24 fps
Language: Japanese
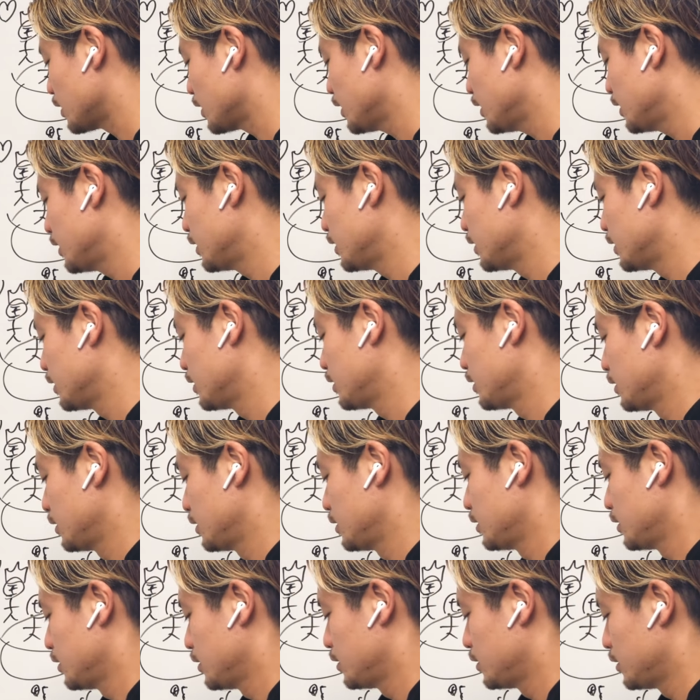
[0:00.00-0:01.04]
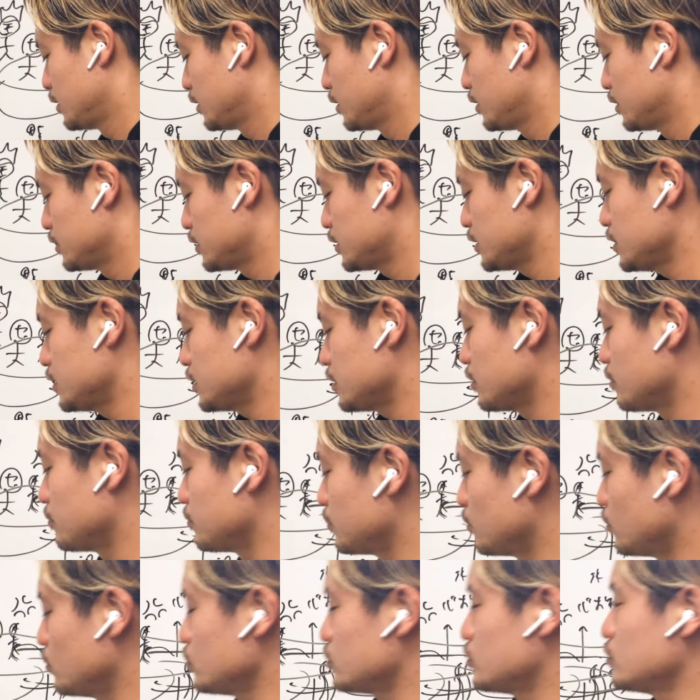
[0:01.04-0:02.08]
ね。信ンは
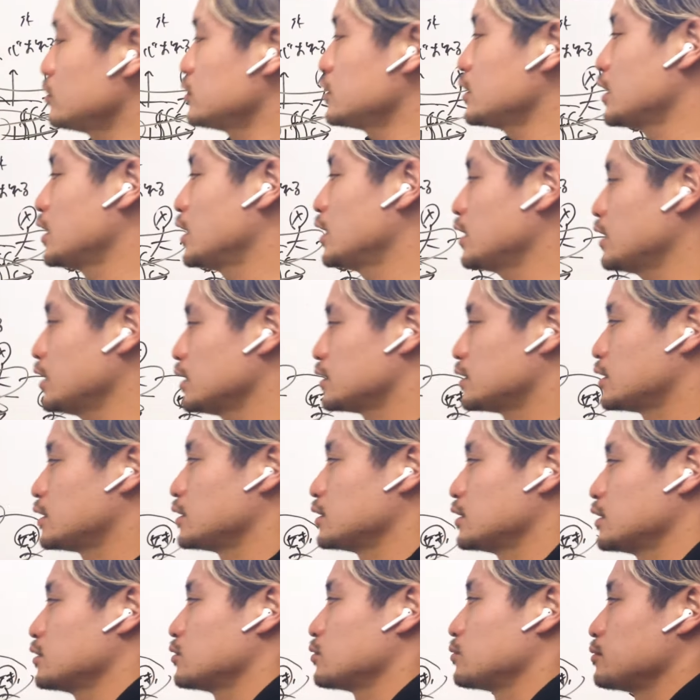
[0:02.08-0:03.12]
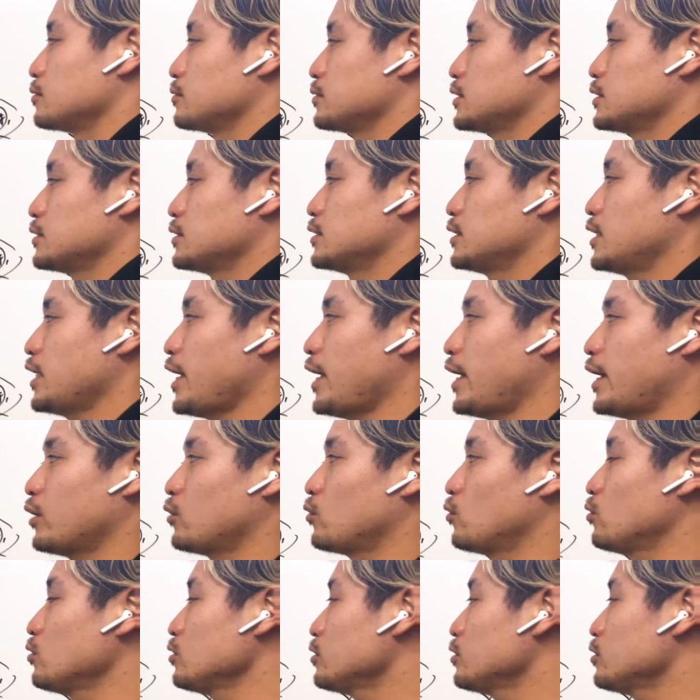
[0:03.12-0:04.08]
妄想じゃなかったんだと思います。で、こ